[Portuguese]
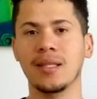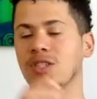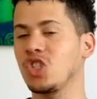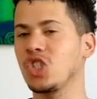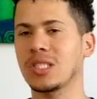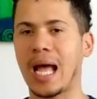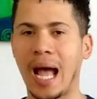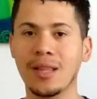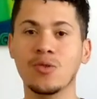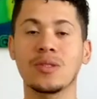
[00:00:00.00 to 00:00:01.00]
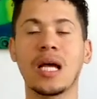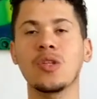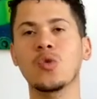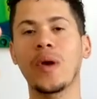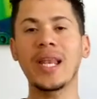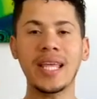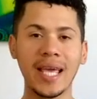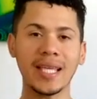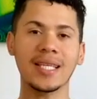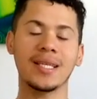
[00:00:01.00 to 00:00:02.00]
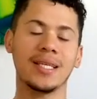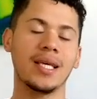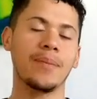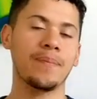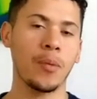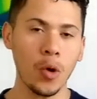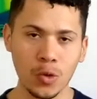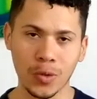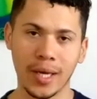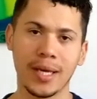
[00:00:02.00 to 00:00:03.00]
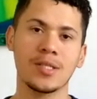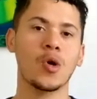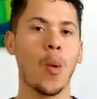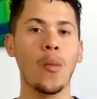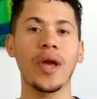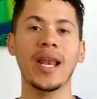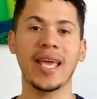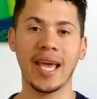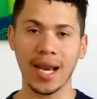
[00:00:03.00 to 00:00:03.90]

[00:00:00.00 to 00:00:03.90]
Digitado, tanto ele em português como ele em